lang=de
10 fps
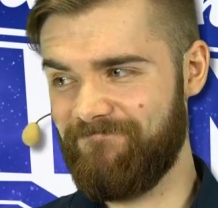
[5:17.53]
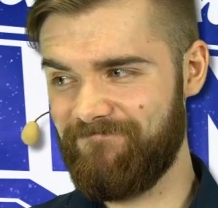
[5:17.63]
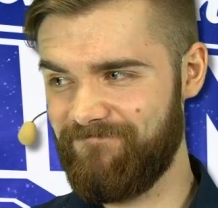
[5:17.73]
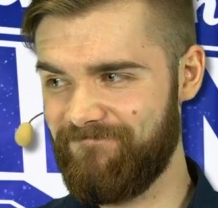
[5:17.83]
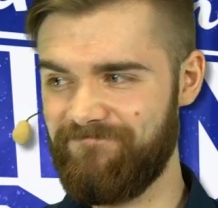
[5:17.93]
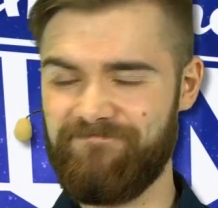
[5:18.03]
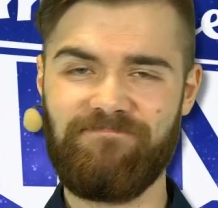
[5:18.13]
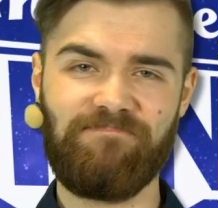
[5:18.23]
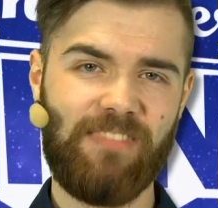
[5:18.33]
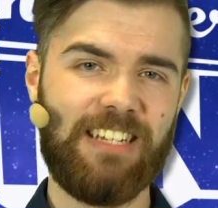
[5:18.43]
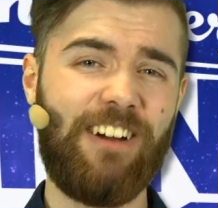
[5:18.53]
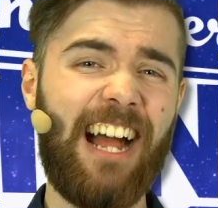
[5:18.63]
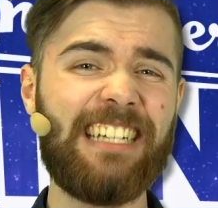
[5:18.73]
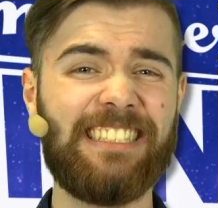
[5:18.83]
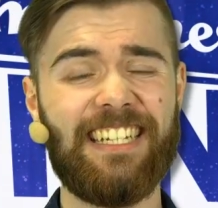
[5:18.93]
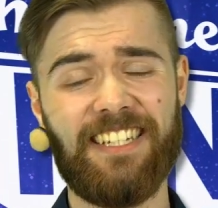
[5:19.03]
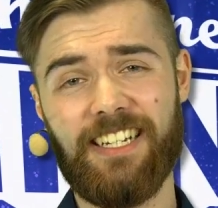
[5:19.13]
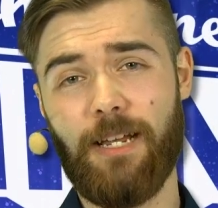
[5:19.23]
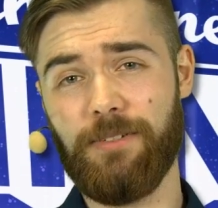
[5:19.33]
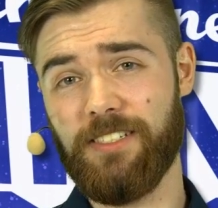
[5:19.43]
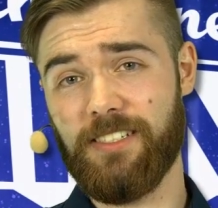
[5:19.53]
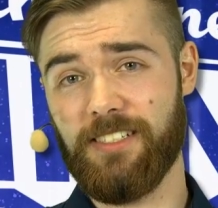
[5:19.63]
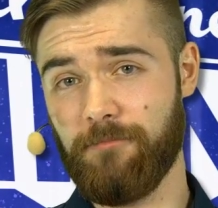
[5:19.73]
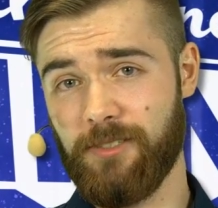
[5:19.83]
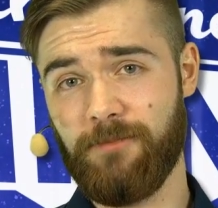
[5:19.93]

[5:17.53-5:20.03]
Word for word: Mmh war sehr, sehr knapp insgesamt.